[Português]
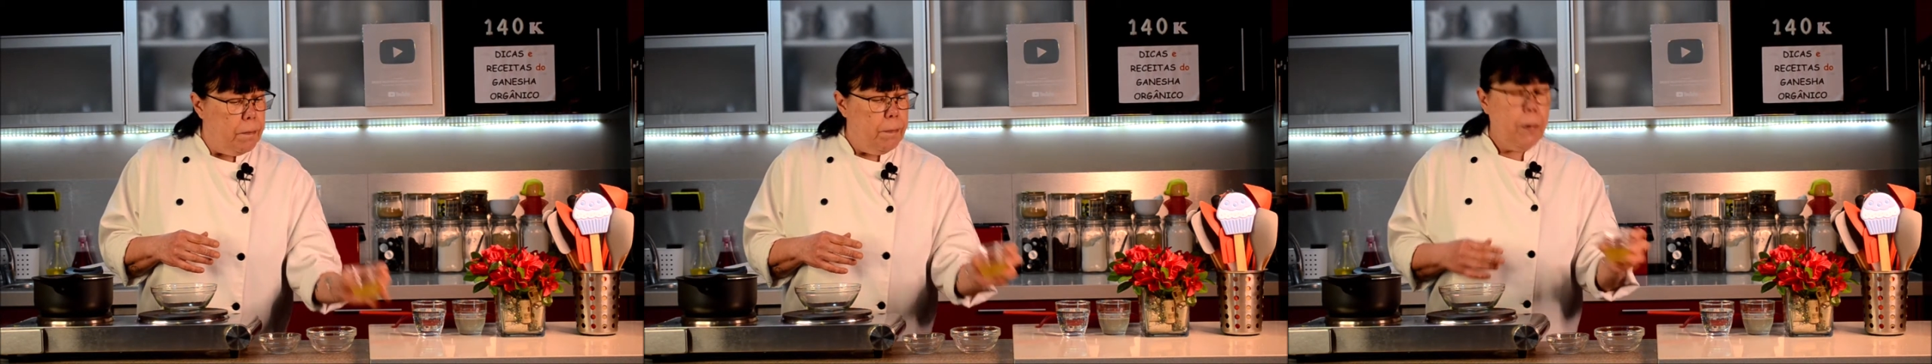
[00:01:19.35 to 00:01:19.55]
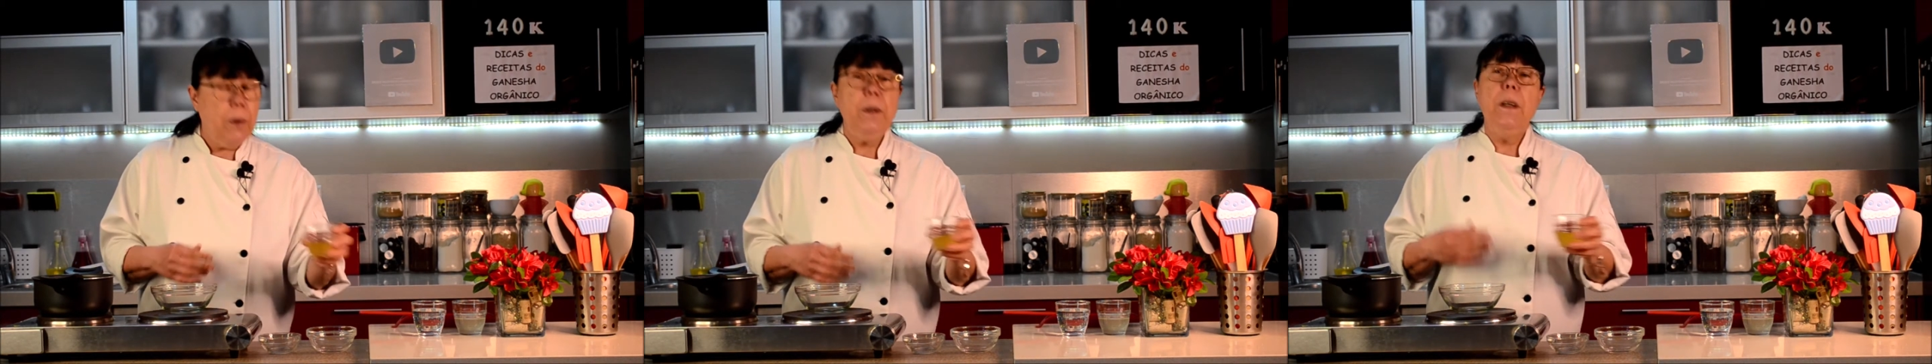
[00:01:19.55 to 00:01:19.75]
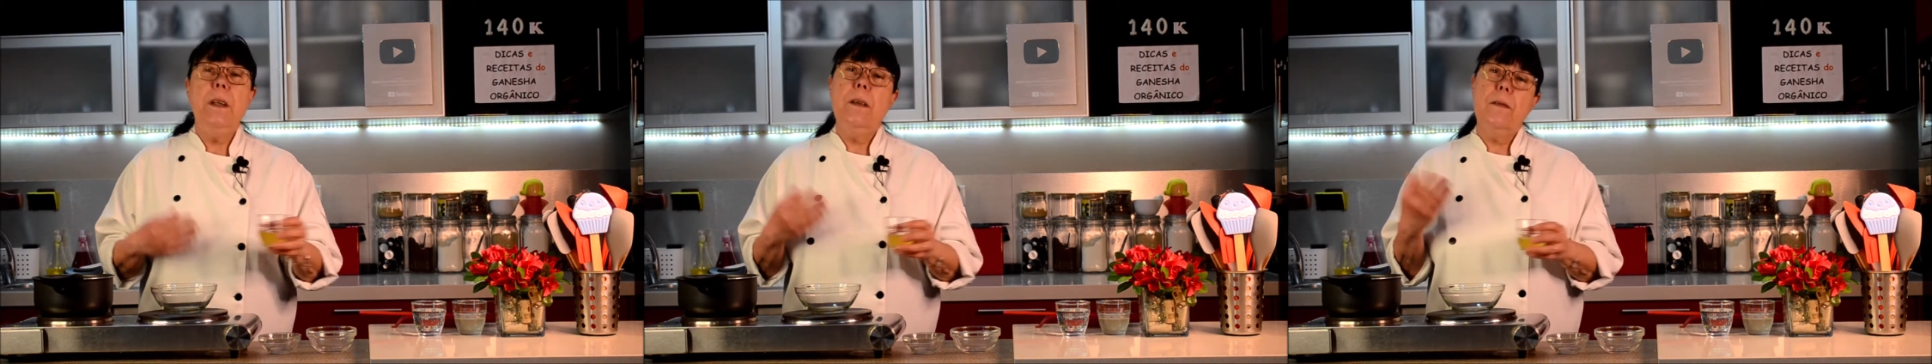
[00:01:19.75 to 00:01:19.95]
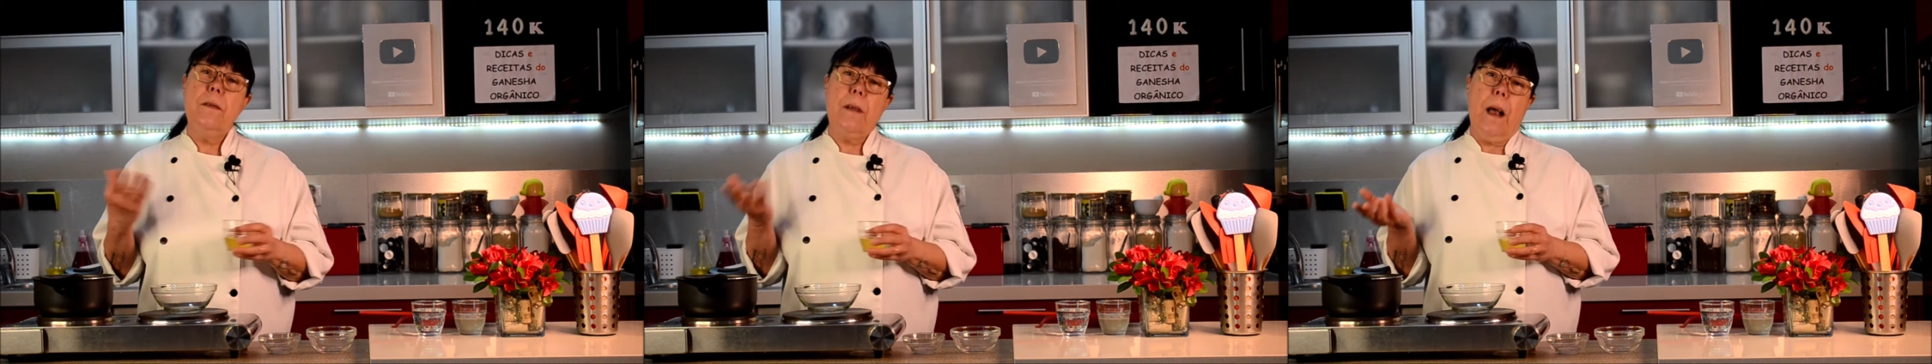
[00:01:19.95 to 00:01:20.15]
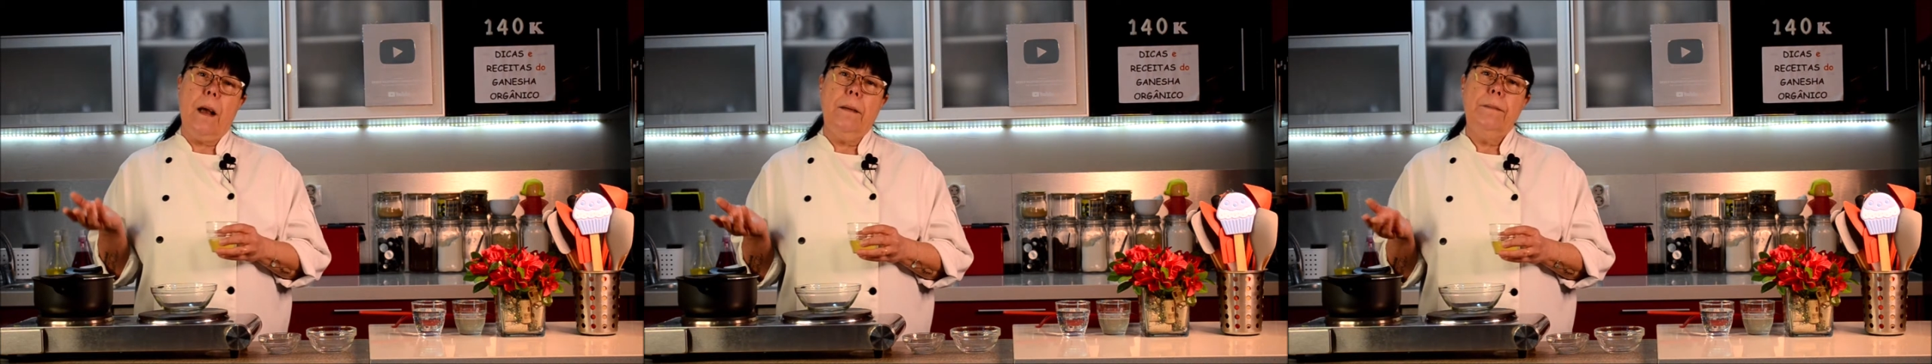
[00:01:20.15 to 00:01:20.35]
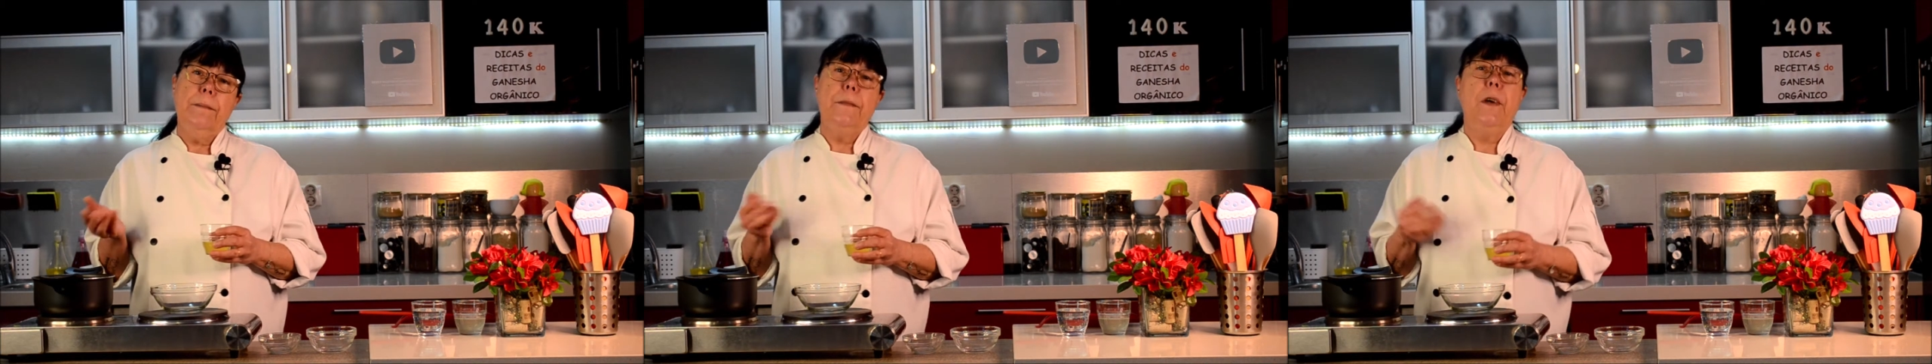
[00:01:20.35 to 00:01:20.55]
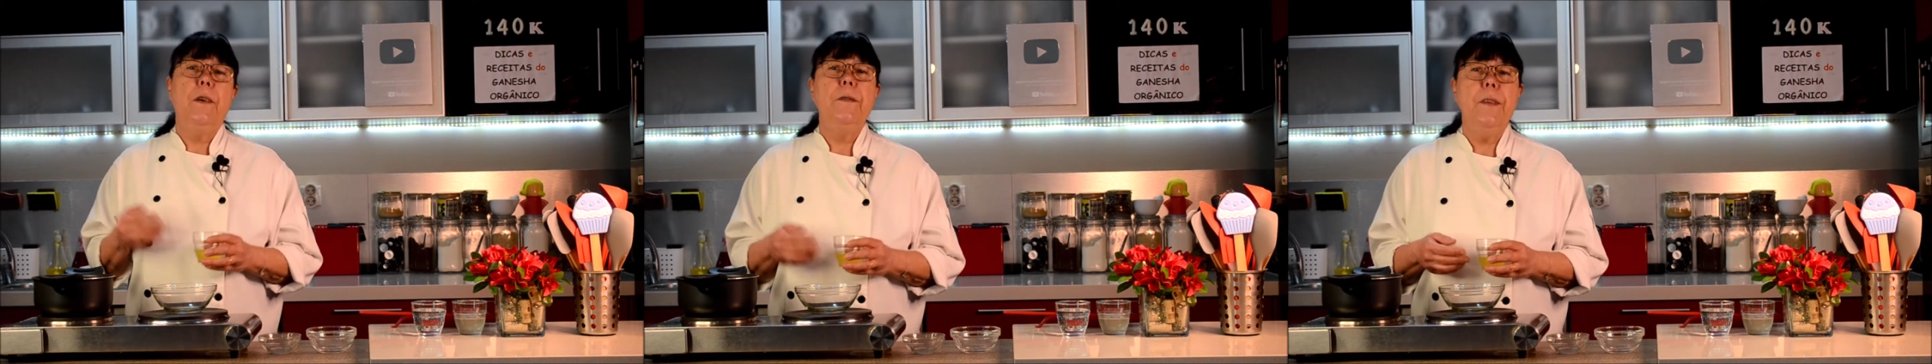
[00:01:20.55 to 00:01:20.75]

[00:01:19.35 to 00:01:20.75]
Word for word: poderia usar um